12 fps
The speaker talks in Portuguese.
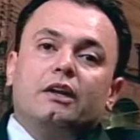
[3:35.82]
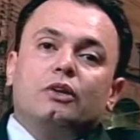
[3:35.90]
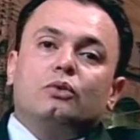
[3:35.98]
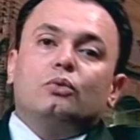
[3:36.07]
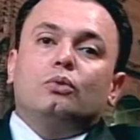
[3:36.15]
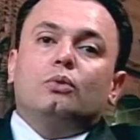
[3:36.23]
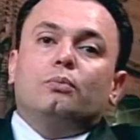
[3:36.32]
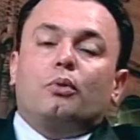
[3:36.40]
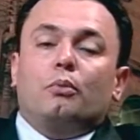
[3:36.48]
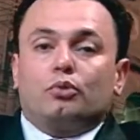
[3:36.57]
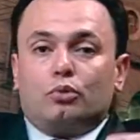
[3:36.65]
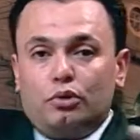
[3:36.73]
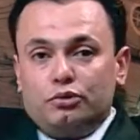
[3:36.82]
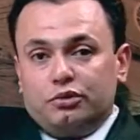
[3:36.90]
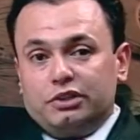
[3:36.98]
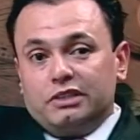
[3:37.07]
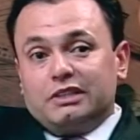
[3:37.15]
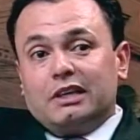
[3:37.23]
do promotor de
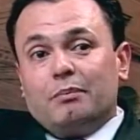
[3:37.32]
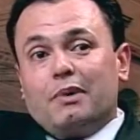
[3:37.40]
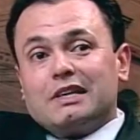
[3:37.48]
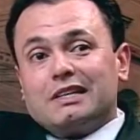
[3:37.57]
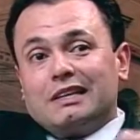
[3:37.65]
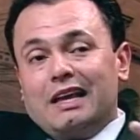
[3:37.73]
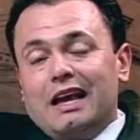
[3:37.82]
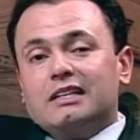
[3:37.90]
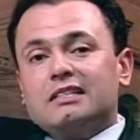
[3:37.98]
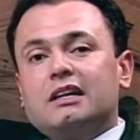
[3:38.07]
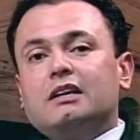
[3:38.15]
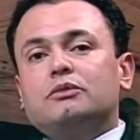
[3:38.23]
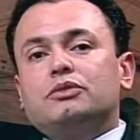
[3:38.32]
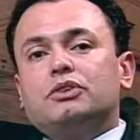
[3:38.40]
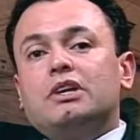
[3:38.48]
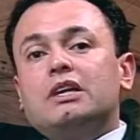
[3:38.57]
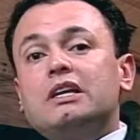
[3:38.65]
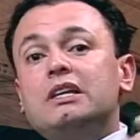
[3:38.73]
justiça, que passa 10 anos,
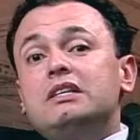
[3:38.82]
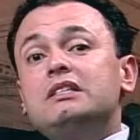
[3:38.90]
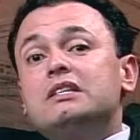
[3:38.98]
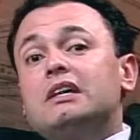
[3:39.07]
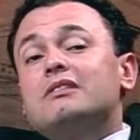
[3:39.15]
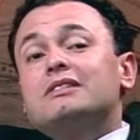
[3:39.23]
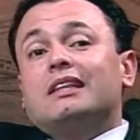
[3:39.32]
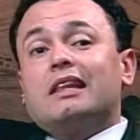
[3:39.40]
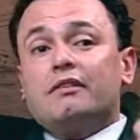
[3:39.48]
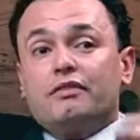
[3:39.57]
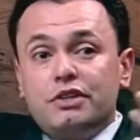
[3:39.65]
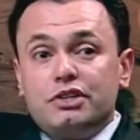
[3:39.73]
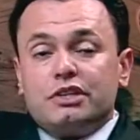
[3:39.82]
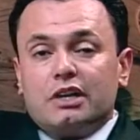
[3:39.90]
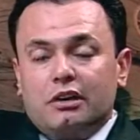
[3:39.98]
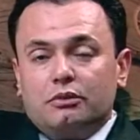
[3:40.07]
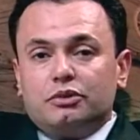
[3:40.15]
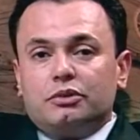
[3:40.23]
15 anos, até 20
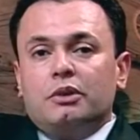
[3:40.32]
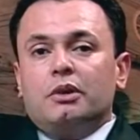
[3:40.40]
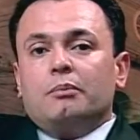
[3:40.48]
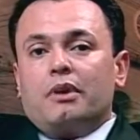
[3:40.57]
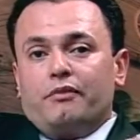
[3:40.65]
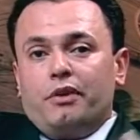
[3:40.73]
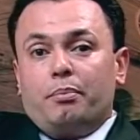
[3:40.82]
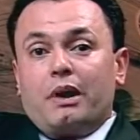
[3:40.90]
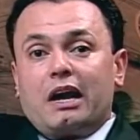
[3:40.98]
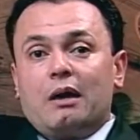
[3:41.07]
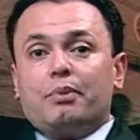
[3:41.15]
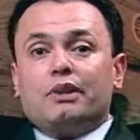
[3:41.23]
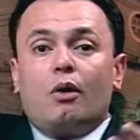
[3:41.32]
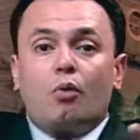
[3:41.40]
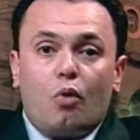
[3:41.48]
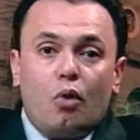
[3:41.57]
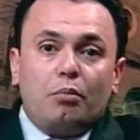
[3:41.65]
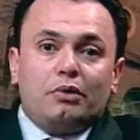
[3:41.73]
anos para vir para a capital,
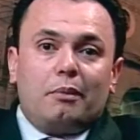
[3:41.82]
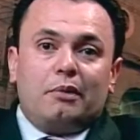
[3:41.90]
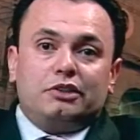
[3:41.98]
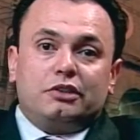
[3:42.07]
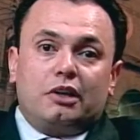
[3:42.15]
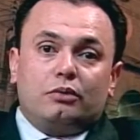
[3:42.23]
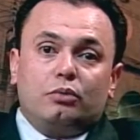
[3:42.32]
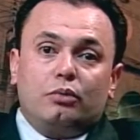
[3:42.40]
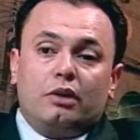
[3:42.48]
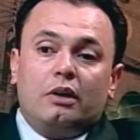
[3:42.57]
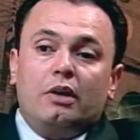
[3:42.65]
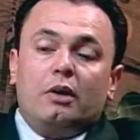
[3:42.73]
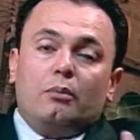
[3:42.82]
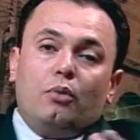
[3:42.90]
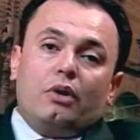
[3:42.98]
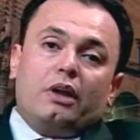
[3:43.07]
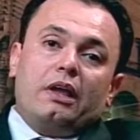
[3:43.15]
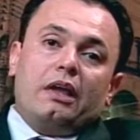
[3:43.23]
como na magistratura,
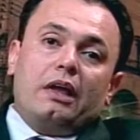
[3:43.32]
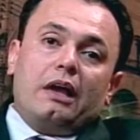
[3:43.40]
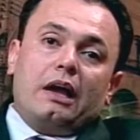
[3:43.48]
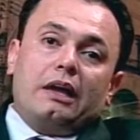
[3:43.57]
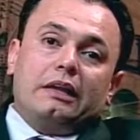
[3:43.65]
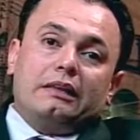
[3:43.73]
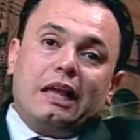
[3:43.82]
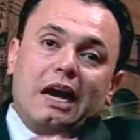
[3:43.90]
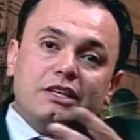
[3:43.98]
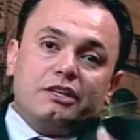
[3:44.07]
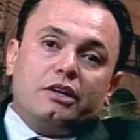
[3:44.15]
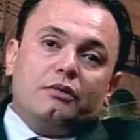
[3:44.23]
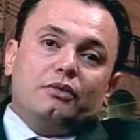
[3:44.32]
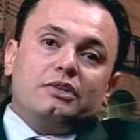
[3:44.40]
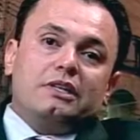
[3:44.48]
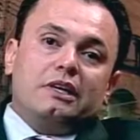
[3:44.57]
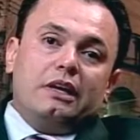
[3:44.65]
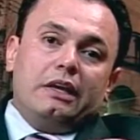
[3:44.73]
porque a idade que
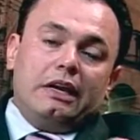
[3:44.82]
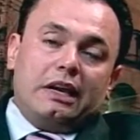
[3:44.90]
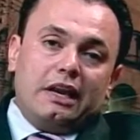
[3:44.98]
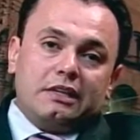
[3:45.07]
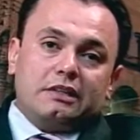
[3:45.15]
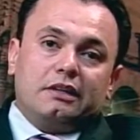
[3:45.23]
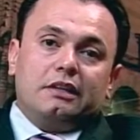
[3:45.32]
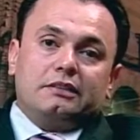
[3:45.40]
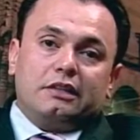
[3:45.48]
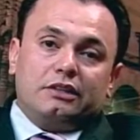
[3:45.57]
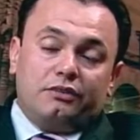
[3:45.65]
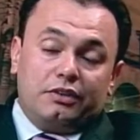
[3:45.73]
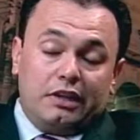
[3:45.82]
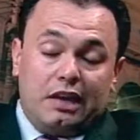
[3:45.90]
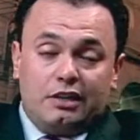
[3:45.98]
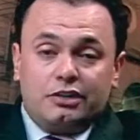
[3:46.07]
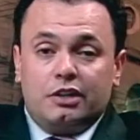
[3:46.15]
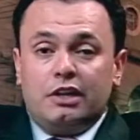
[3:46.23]
você ingressa nessa
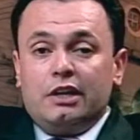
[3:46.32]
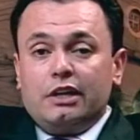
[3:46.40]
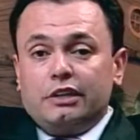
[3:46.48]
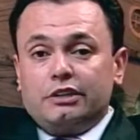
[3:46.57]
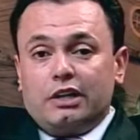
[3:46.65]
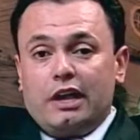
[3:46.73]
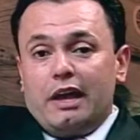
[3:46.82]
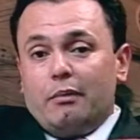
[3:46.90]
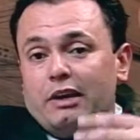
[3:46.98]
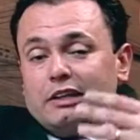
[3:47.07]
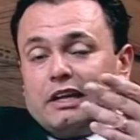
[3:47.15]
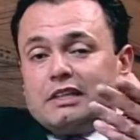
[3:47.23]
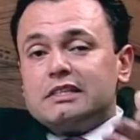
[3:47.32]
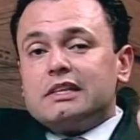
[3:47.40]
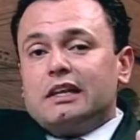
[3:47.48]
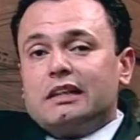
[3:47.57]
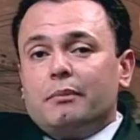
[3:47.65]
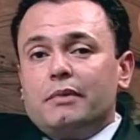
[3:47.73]
atividade já é uma idade
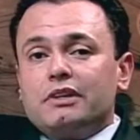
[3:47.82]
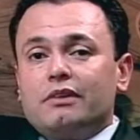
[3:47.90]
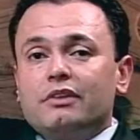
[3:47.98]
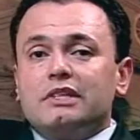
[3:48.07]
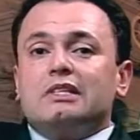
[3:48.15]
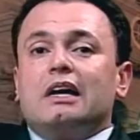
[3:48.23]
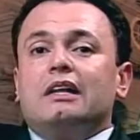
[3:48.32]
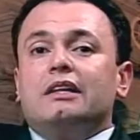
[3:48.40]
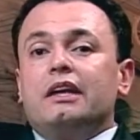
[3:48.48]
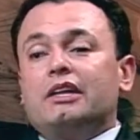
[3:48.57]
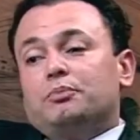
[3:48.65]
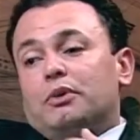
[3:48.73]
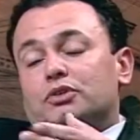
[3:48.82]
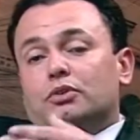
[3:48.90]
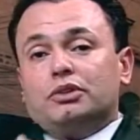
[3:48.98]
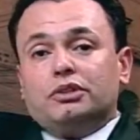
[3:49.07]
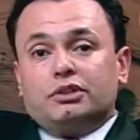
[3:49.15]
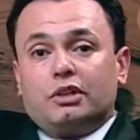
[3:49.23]
certamente avançada. E as
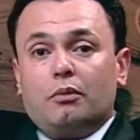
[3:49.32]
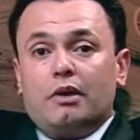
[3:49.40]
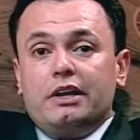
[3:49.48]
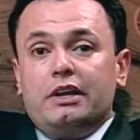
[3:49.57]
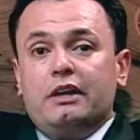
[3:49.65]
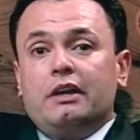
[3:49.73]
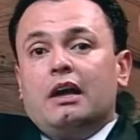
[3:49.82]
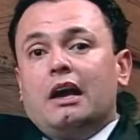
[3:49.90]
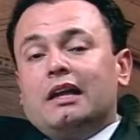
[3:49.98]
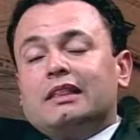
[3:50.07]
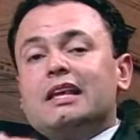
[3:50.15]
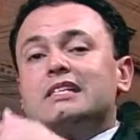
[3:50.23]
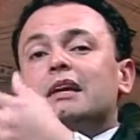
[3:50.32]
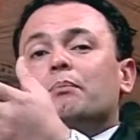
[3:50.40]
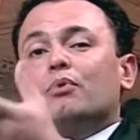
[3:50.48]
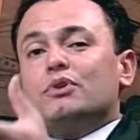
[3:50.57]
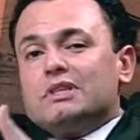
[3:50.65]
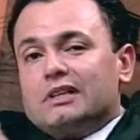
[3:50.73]
pessoas que estão aí, até se
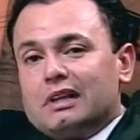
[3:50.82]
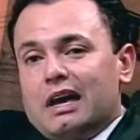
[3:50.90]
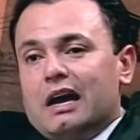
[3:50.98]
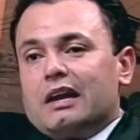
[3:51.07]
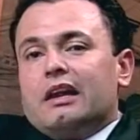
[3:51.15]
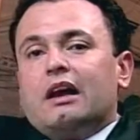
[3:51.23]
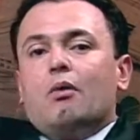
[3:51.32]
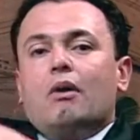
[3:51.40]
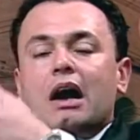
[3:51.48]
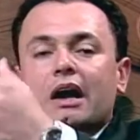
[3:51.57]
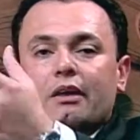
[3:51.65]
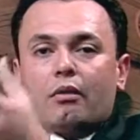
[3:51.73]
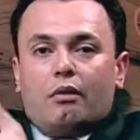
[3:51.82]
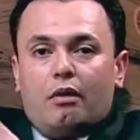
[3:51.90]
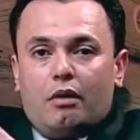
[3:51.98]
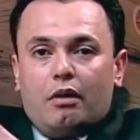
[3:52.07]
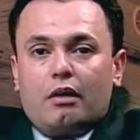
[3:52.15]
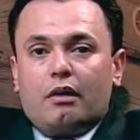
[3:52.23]
aposentarem, galgarem
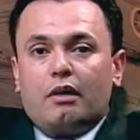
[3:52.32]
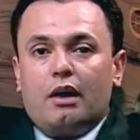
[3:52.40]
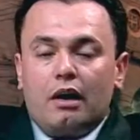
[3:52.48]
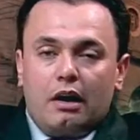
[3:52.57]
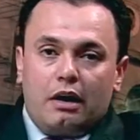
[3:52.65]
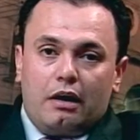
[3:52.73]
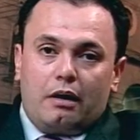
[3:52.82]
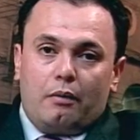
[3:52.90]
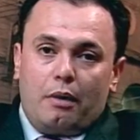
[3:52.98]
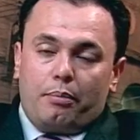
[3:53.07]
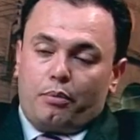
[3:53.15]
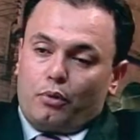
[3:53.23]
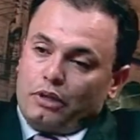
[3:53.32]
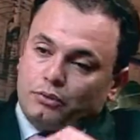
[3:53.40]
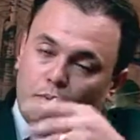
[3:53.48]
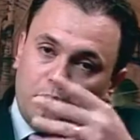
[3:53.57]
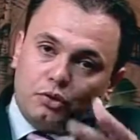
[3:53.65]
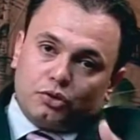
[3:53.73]
a, as
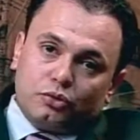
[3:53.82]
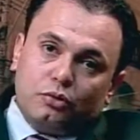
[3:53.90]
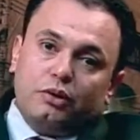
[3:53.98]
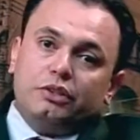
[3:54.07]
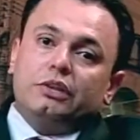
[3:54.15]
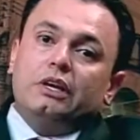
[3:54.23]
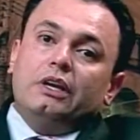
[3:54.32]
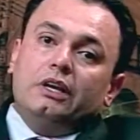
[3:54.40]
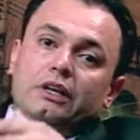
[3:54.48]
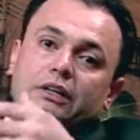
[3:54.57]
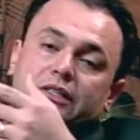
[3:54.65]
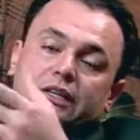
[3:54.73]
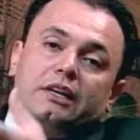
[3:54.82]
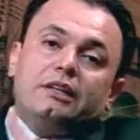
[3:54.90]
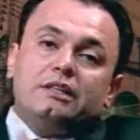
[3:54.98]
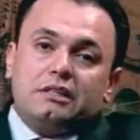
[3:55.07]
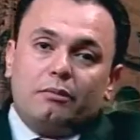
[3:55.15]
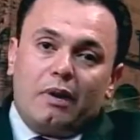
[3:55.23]
promoções e serem
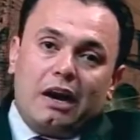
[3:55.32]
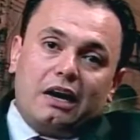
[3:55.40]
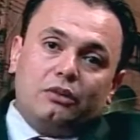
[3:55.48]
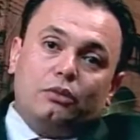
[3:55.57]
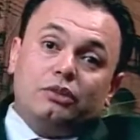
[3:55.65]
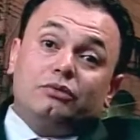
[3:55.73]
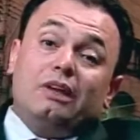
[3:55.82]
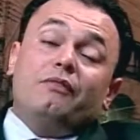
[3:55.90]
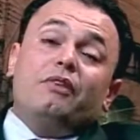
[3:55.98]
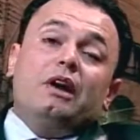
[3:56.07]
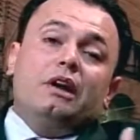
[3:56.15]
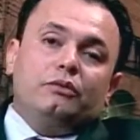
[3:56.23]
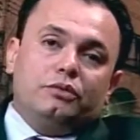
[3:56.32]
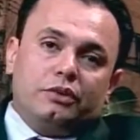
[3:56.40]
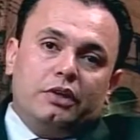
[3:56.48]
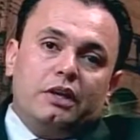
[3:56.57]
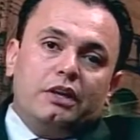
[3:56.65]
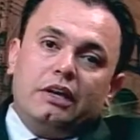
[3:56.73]
desembargadores, isso leva anos.
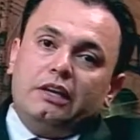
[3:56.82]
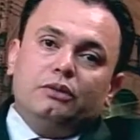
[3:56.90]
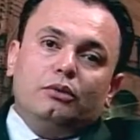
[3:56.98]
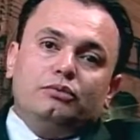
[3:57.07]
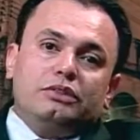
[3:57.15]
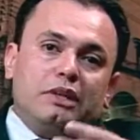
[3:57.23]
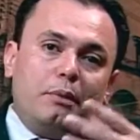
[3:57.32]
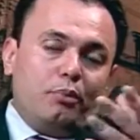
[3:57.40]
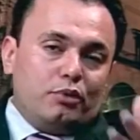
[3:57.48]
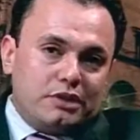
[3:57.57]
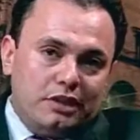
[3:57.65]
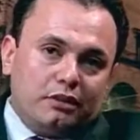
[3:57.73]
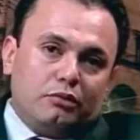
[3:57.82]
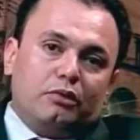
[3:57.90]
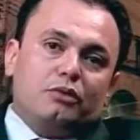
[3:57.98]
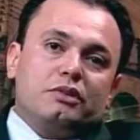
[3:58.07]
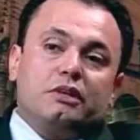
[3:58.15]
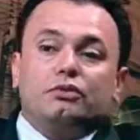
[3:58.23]
E eles não se aposentam
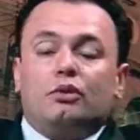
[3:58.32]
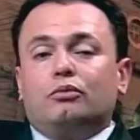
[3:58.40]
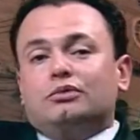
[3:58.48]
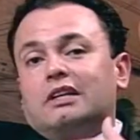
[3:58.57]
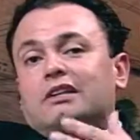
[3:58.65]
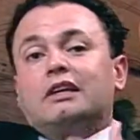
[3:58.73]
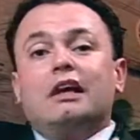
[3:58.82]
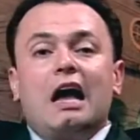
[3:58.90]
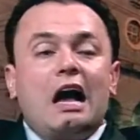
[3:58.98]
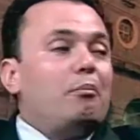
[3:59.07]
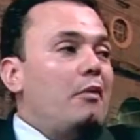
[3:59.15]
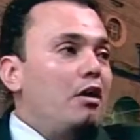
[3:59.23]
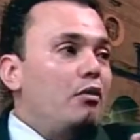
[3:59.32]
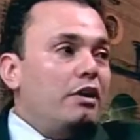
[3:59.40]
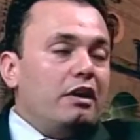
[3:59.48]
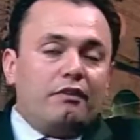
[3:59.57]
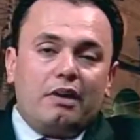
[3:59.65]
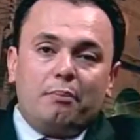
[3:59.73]
tão cedo, só com 70. A
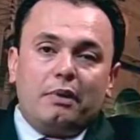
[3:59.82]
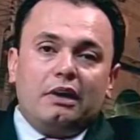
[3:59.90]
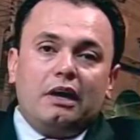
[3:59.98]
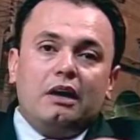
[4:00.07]
maioria vai pela